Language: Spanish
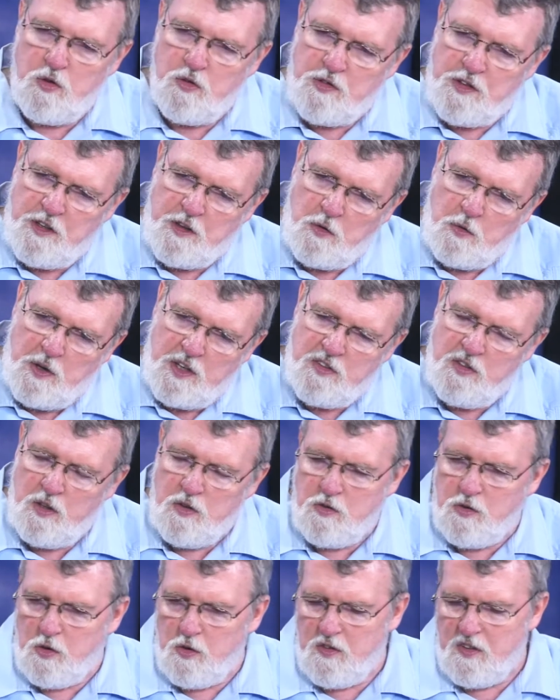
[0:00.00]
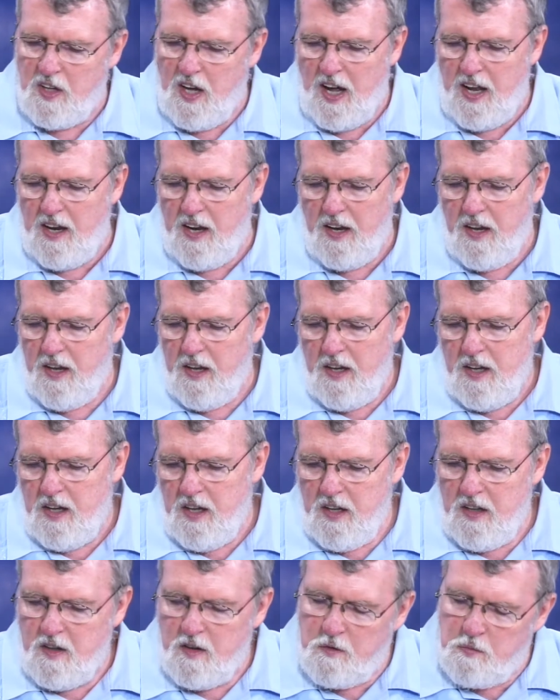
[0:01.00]
su situación social.
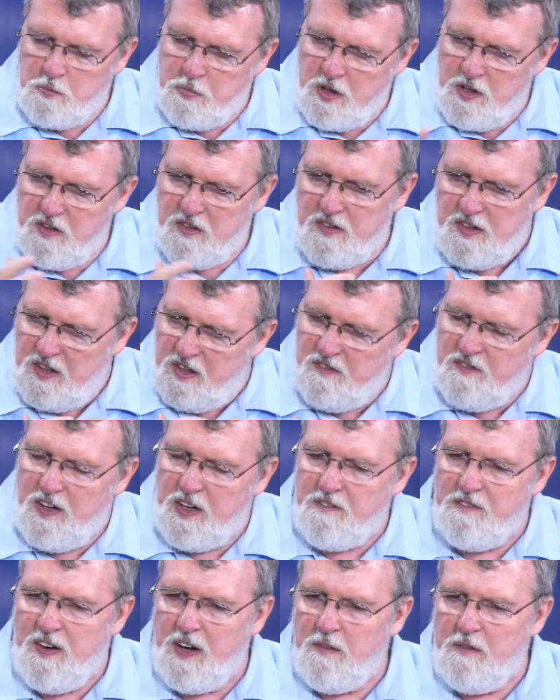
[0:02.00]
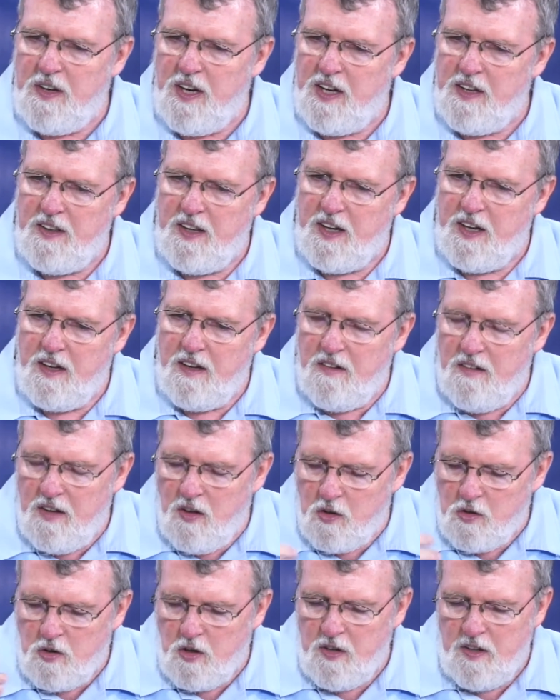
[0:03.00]
Y después Yvette va a hablar de
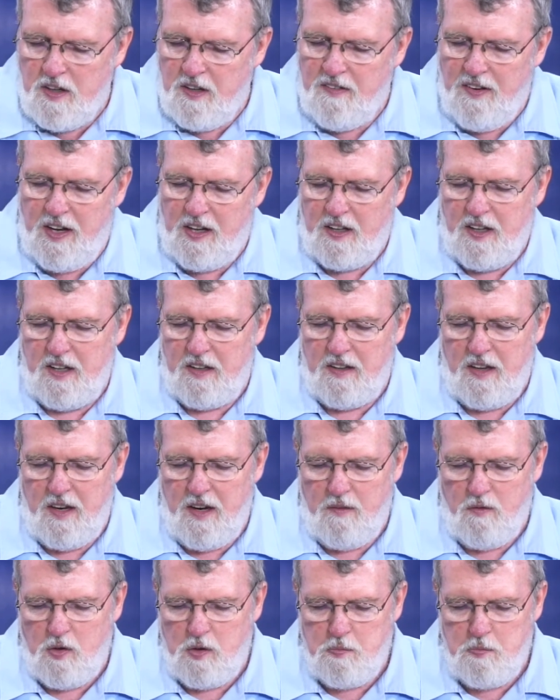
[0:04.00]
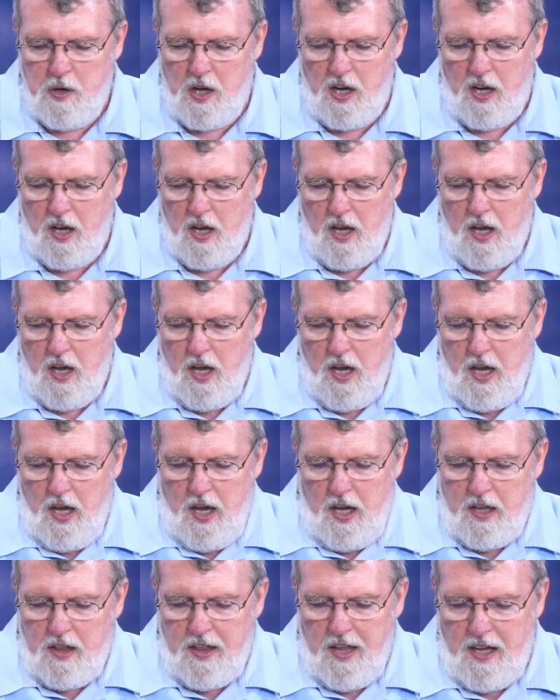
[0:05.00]
otro nivel que tenemos. Pero
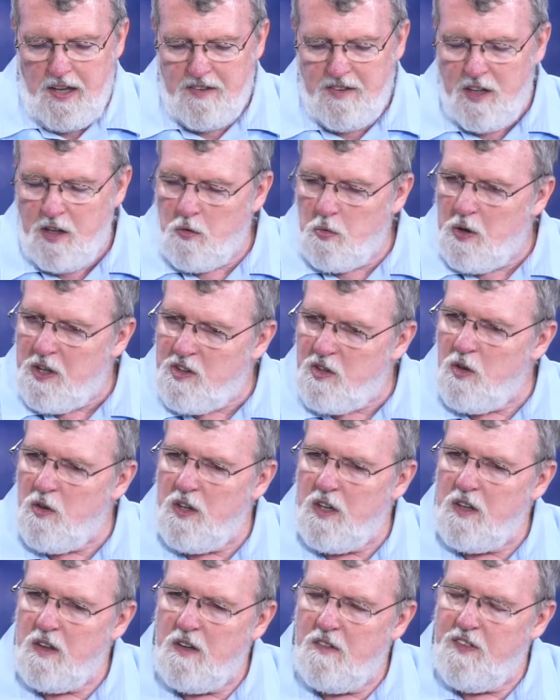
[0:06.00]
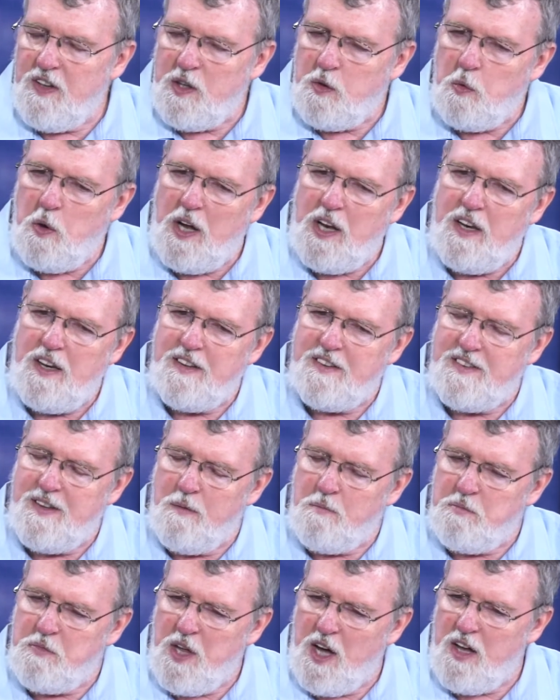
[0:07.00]
de situación individual,
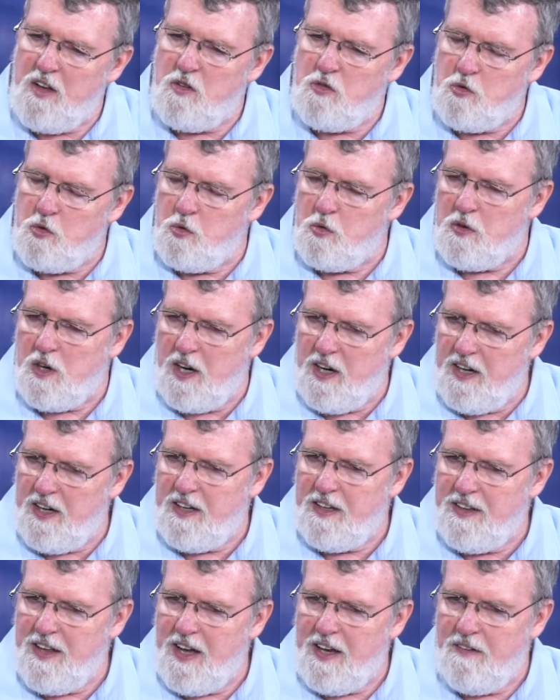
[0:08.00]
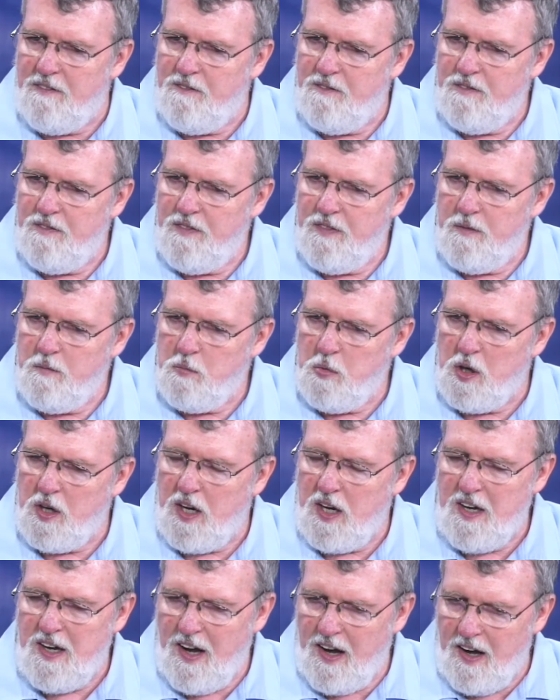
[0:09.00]
aceptar su realidad,
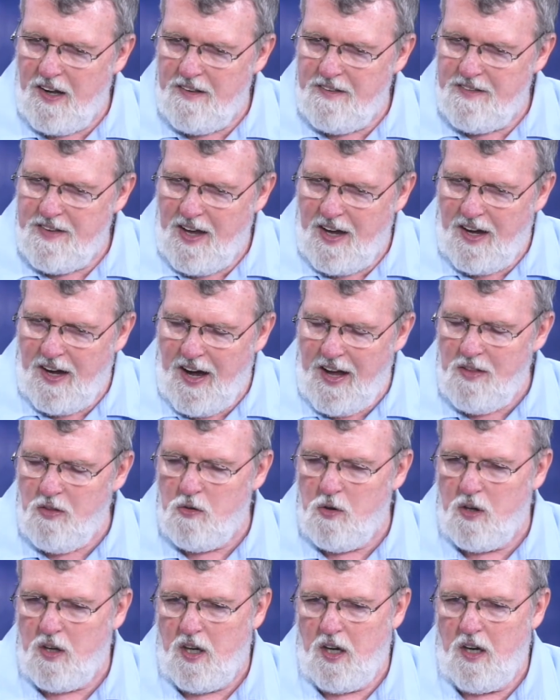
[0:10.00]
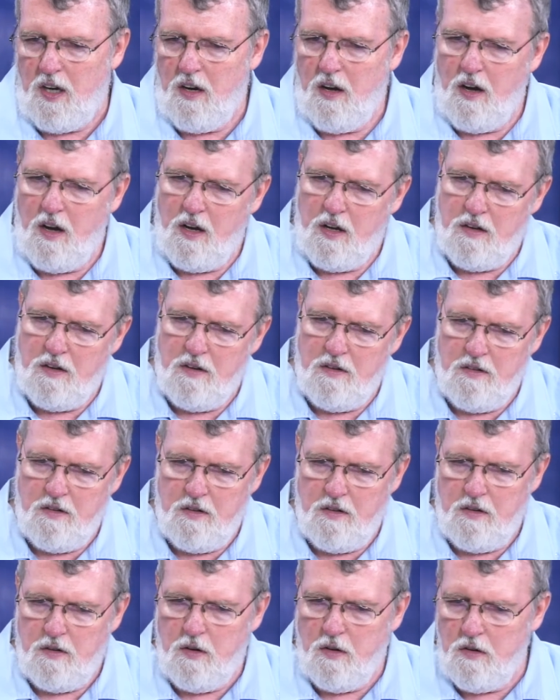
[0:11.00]
porque llegan negando que, ay,
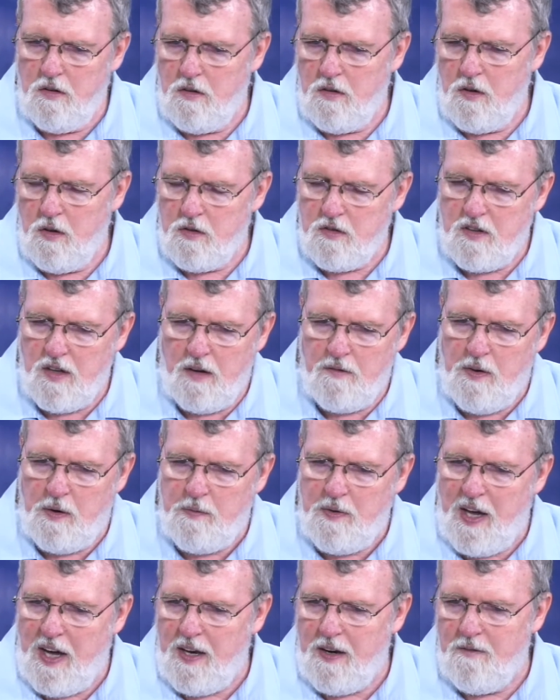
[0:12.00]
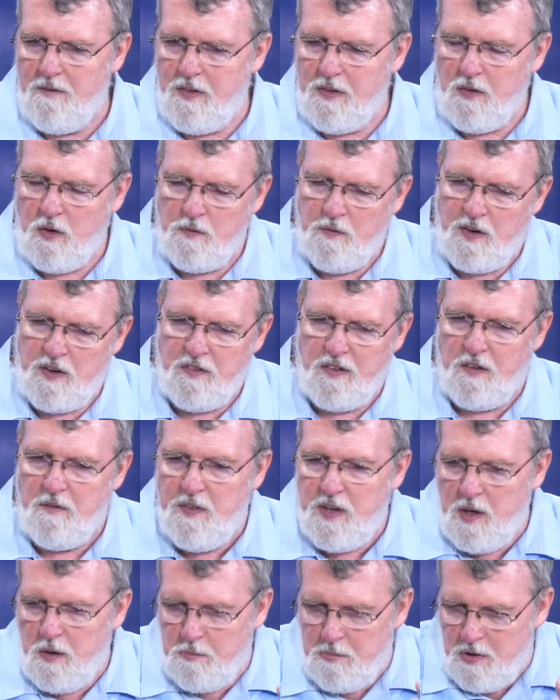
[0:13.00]
yo, estaba bien con mi
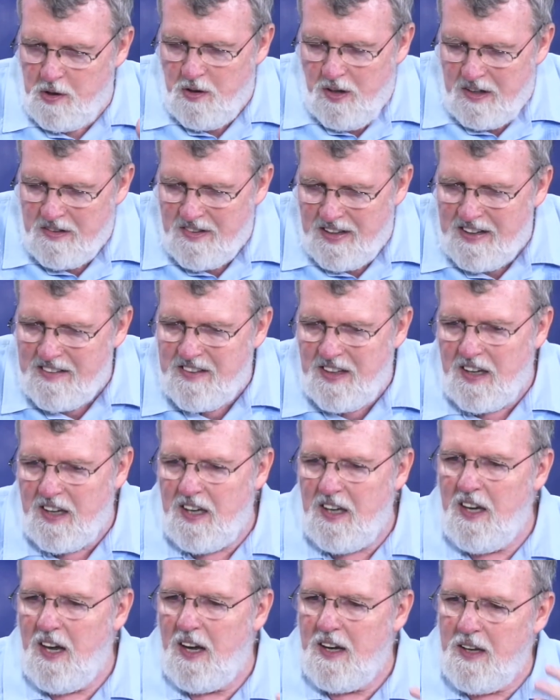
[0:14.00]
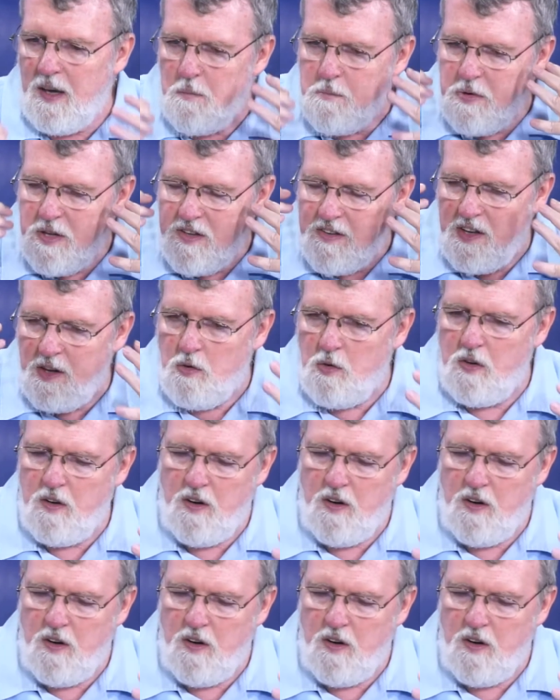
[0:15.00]
familia, pero pues, estás aquí, hay que pensar